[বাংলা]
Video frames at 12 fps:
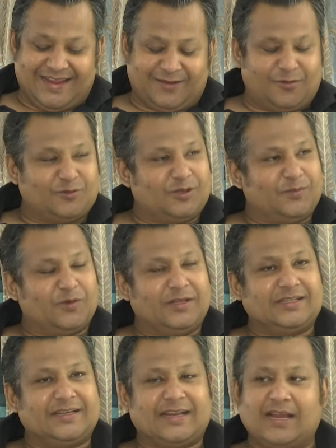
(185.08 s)
একটু যদি
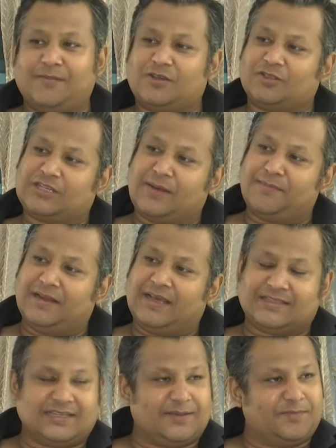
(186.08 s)
বলি যে টেলিভিশন সামনে
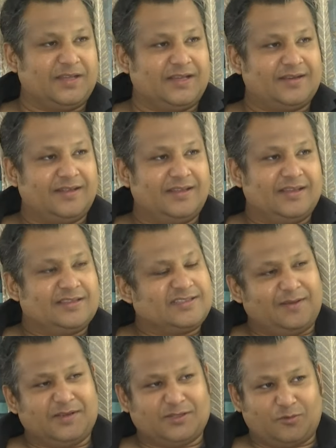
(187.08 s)
আছে আপনার
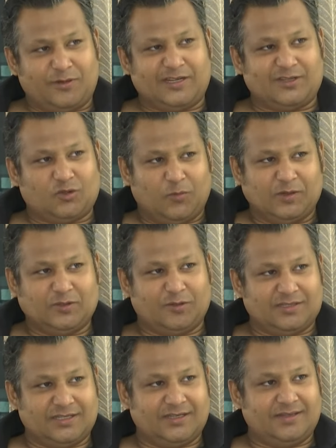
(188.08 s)
সালমাস কোন একটা ছবি
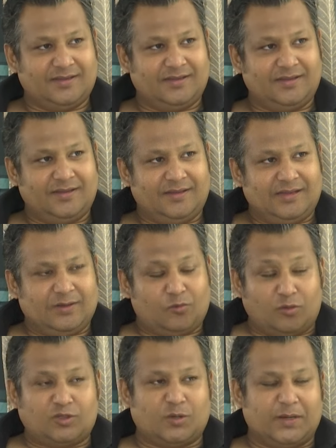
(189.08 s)
চলছে
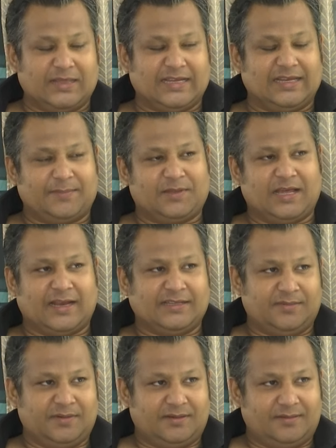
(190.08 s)
কোন ছবিটা দেখলে আপনি
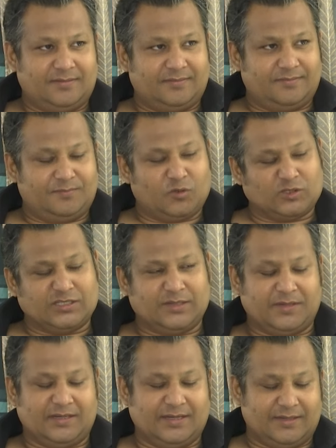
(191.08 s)
দাঁড়িয়ে যাবেন বসে
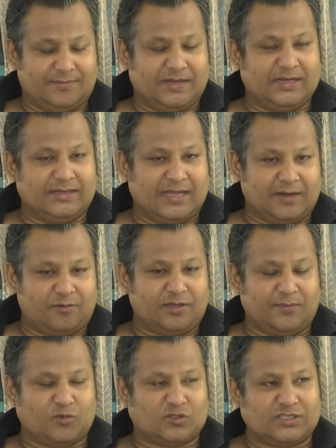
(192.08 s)
যাবেন ঠিক মানে দাঁড়ান
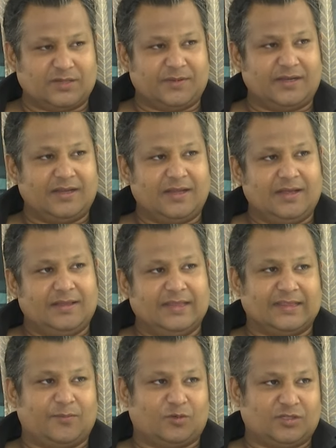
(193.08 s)
থেকে বসে যাবেন
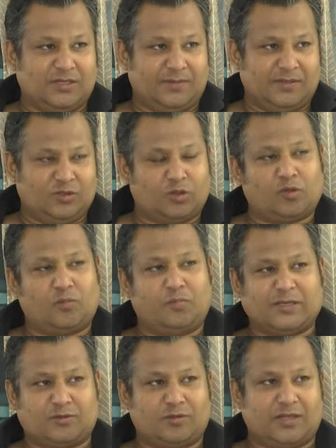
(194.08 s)
দেখতে বসে যাবেন যত
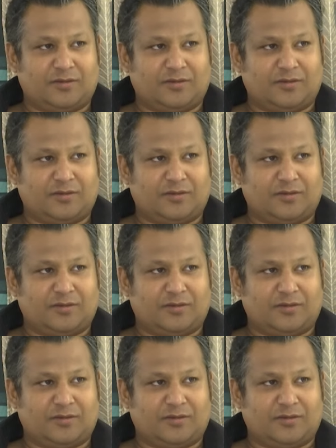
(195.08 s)
ছবি